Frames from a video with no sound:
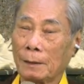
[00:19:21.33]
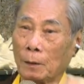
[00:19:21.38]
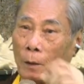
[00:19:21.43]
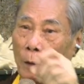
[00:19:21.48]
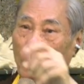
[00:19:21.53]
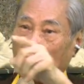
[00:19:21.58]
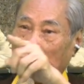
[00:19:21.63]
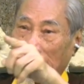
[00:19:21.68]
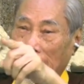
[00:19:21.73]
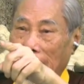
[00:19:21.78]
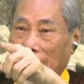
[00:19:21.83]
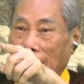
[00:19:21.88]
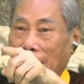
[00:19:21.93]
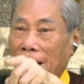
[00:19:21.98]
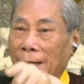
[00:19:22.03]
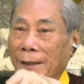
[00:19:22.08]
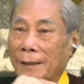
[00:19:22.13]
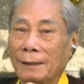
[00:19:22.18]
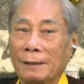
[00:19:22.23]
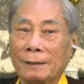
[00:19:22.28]
Còn cái
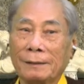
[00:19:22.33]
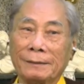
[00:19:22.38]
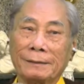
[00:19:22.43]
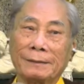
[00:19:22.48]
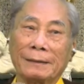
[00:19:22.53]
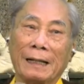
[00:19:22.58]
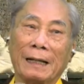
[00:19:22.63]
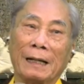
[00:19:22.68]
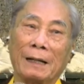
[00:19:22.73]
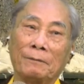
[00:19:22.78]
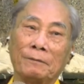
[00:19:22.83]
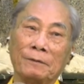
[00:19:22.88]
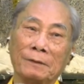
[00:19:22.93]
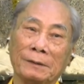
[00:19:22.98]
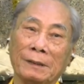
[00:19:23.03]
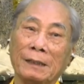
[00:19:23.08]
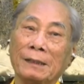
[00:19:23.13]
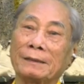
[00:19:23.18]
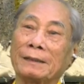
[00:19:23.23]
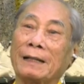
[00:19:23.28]
ác đức và
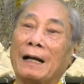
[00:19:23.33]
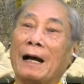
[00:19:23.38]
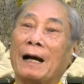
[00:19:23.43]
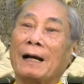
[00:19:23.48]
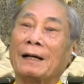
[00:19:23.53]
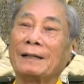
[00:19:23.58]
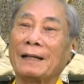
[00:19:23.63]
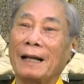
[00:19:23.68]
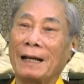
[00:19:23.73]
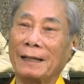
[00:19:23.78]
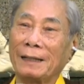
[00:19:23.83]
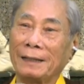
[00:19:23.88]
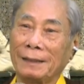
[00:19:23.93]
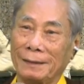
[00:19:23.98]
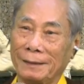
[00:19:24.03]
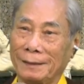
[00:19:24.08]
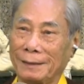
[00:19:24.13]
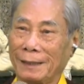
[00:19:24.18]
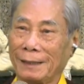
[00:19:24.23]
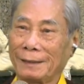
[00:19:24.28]
phước đức thì ở
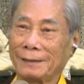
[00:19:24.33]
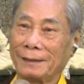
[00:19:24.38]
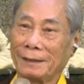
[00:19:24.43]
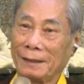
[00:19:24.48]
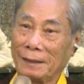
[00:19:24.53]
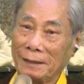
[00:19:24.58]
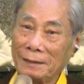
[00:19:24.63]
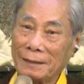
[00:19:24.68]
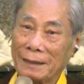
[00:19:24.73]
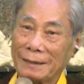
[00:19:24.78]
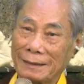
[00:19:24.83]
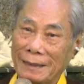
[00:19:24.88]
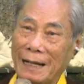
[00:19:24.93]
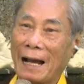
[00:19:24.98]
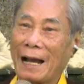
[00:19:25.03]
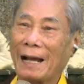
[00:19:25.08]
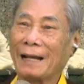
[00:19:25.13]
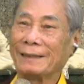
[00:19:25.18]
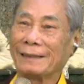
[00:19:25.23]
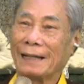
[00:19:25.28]
đây, ở thế giới này
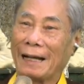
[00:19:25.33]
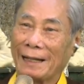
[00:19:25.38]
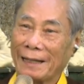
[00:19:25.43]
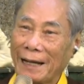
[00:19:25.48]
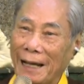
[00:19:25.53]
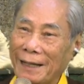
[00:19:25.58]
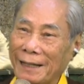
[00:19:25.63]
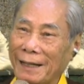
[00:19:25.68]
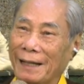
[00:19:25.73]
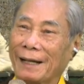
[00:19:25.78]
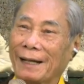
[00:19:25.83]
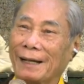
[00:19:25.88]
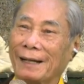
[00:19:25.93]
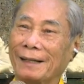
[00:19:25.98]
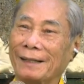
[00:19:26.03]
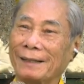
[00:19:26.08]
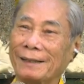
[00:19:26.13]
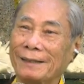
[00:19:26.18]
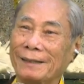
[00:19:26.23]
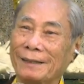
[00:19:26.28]
xài ở đây nè.